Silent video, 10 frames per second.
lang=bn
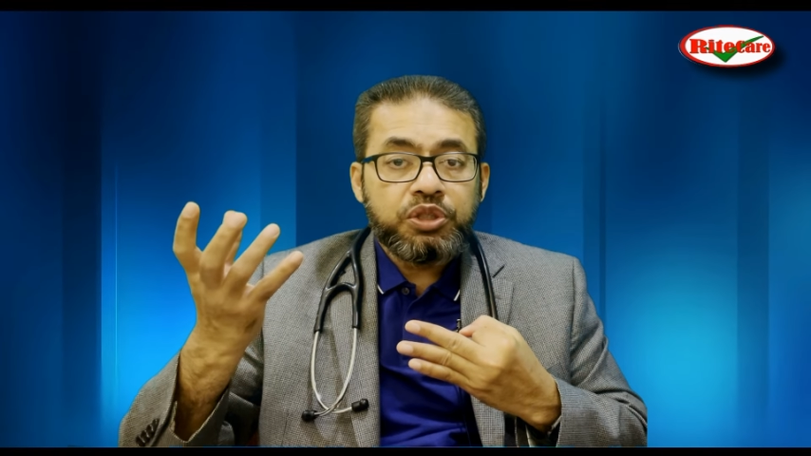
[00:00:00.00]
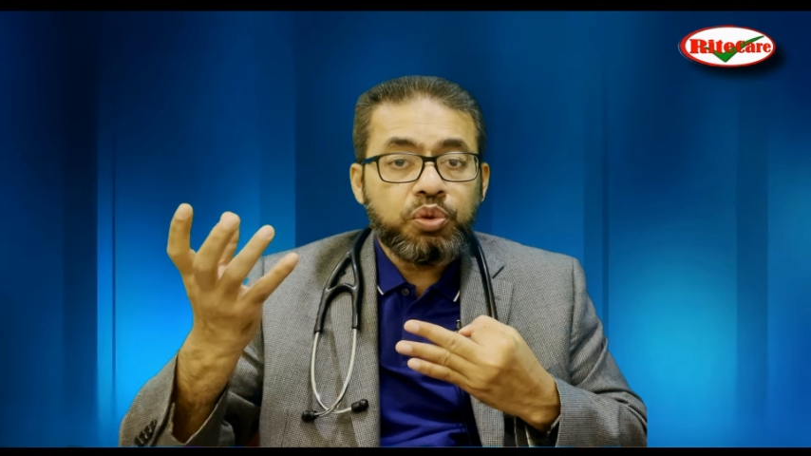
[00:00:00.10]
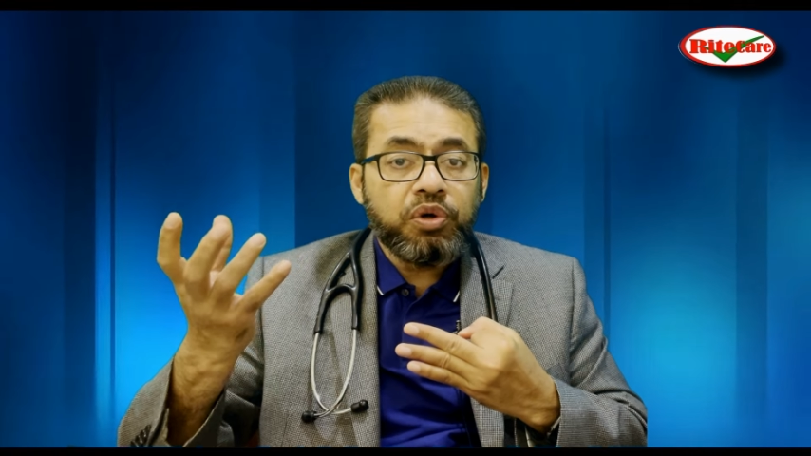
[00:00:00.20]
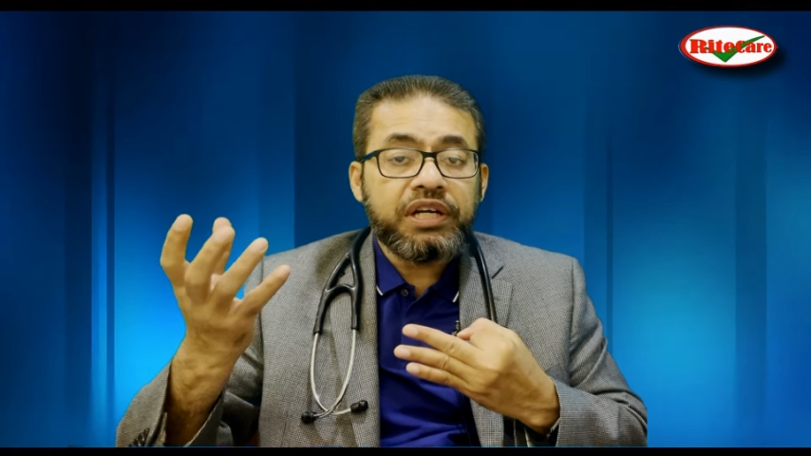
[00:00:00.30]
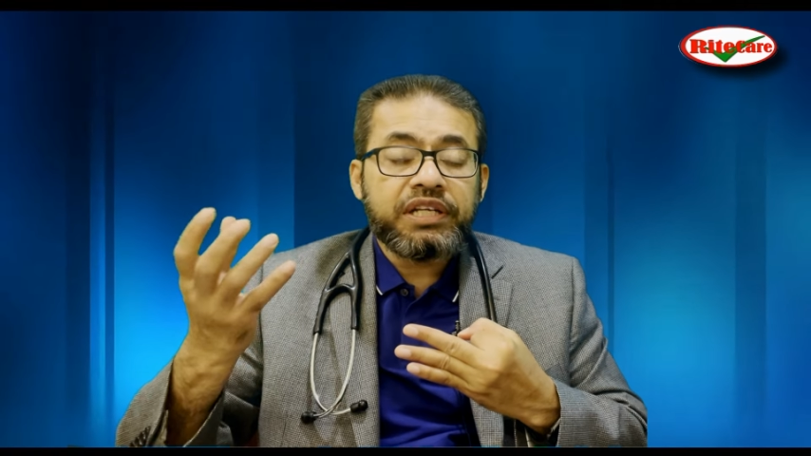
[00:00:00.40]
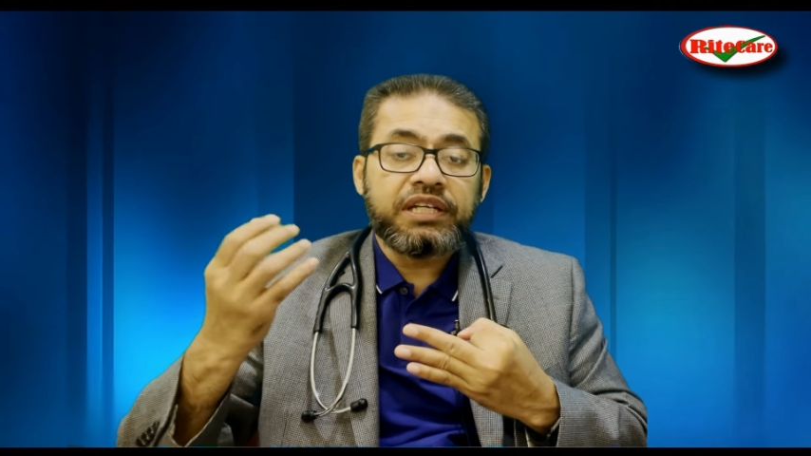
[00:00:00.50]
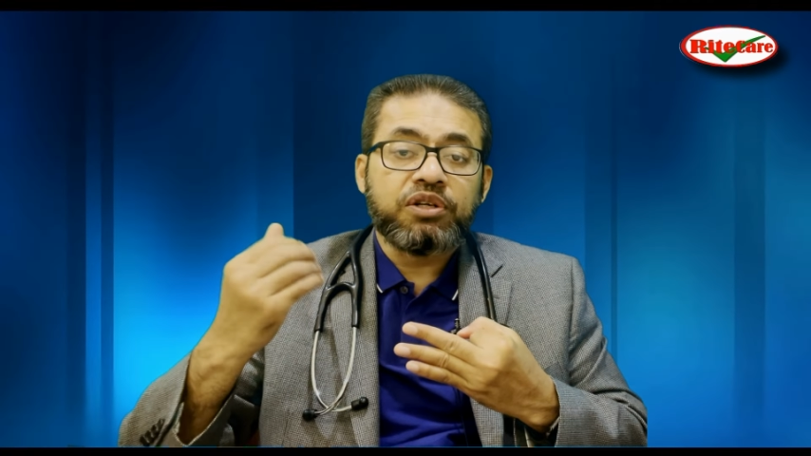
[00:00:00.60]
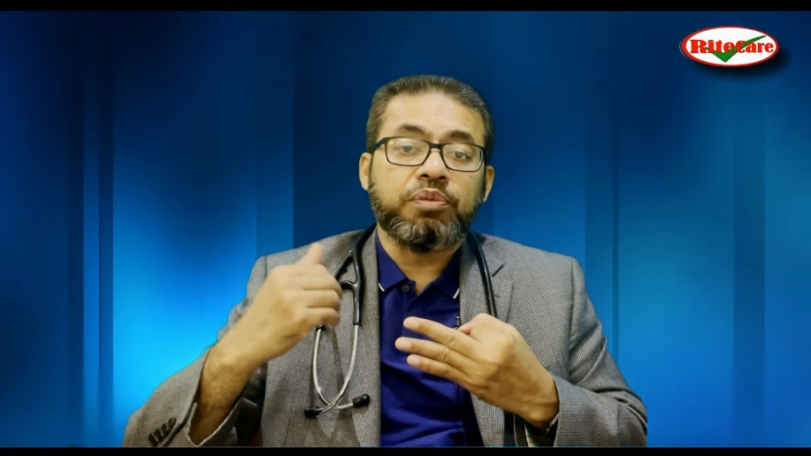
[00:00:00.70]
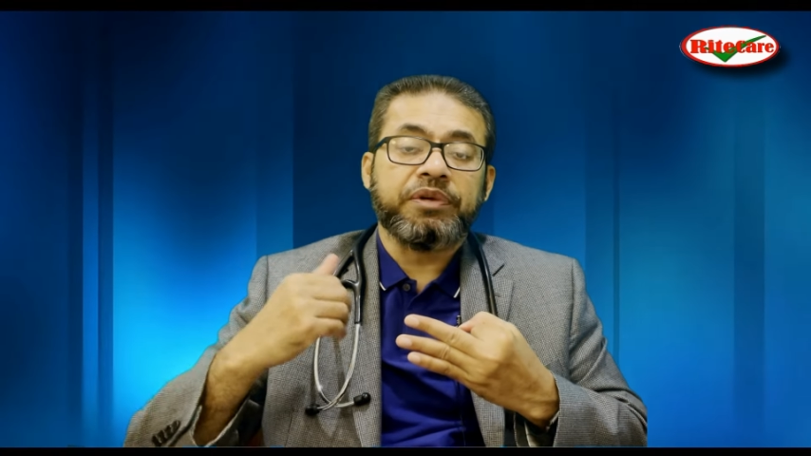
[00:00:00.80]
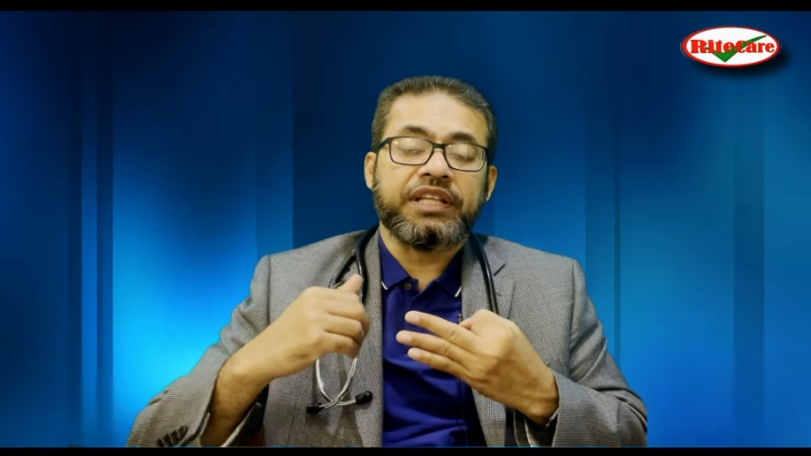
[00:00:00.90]
সুগারকে
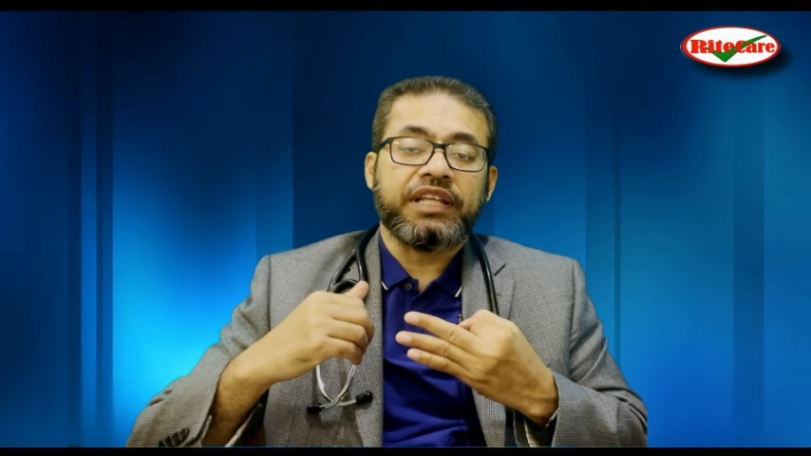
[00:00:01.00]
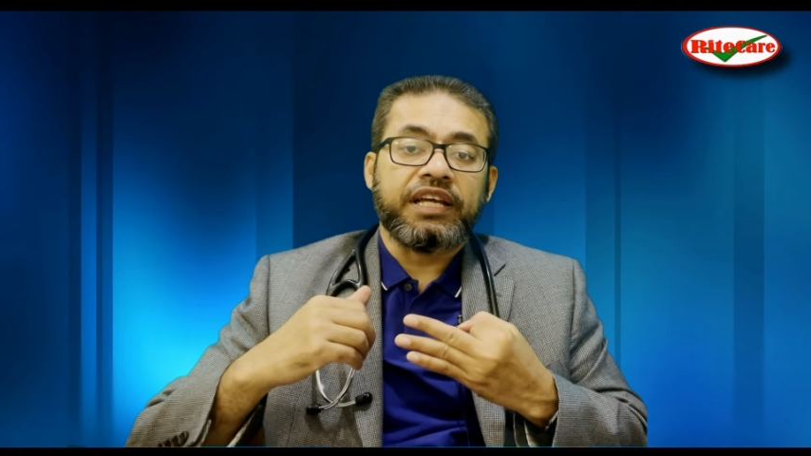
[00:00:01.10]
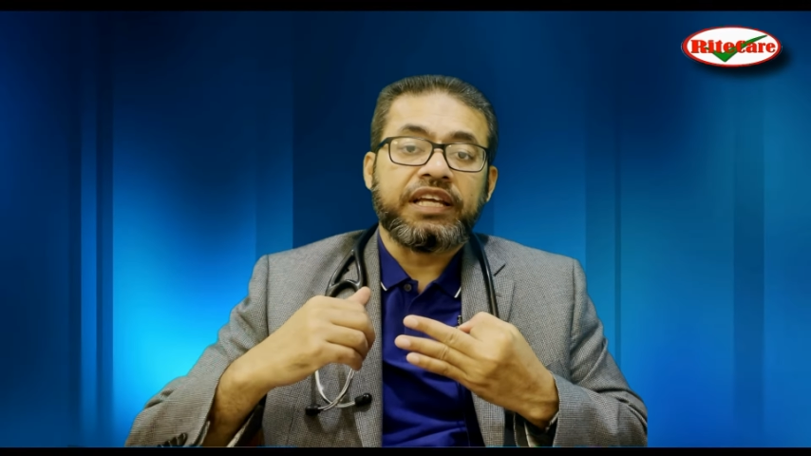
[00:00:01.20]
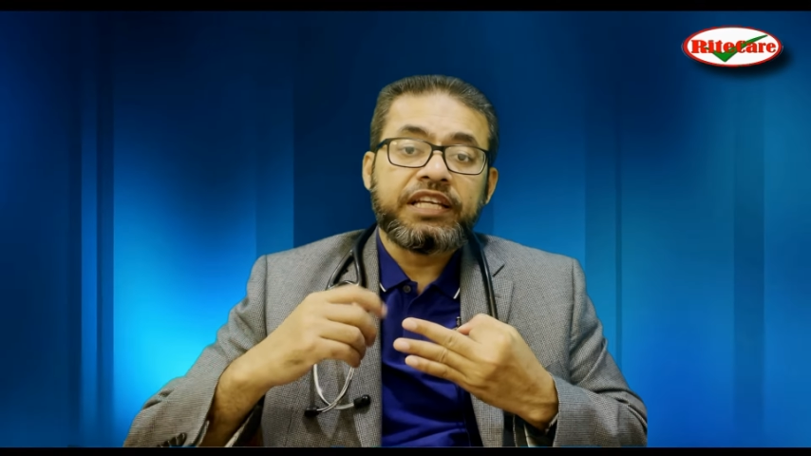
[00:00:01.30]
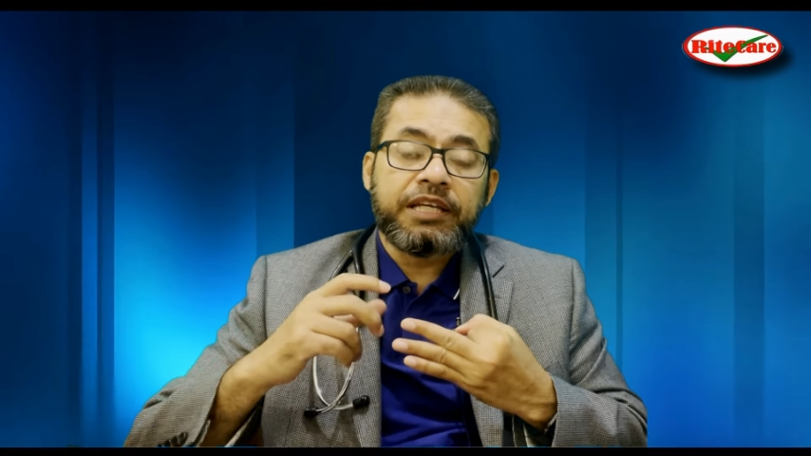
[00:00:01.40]
কমিয়ে দেয়